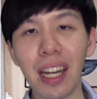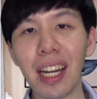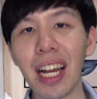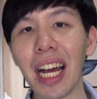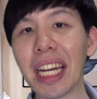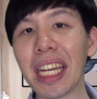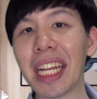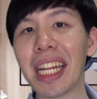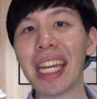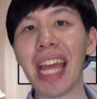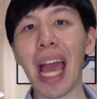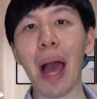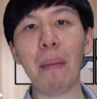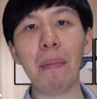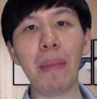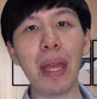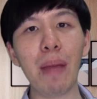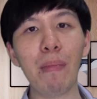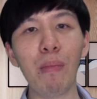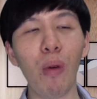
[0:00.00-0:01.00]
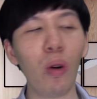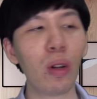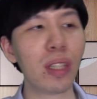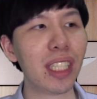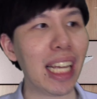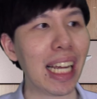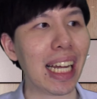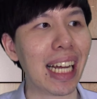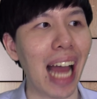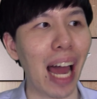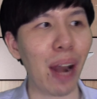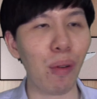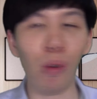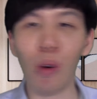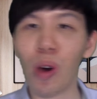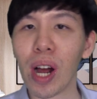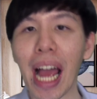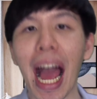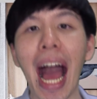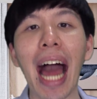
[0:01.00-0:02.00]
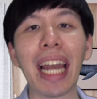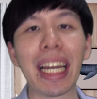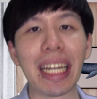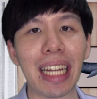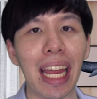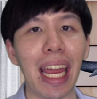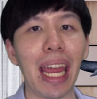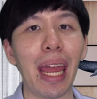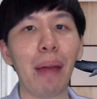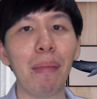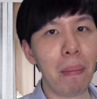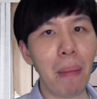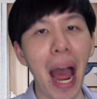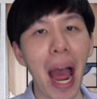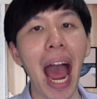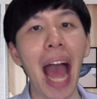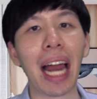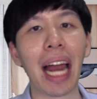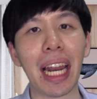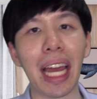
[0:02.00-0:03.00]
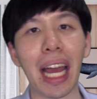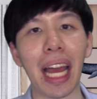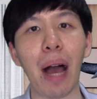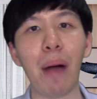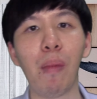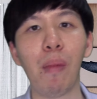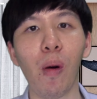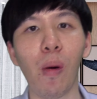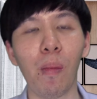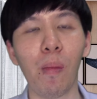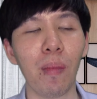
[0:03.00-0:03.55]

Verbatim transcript: เรื่องนี้เนี่ยมีมุกจิกกัดวงการเกมมากเลยครับผม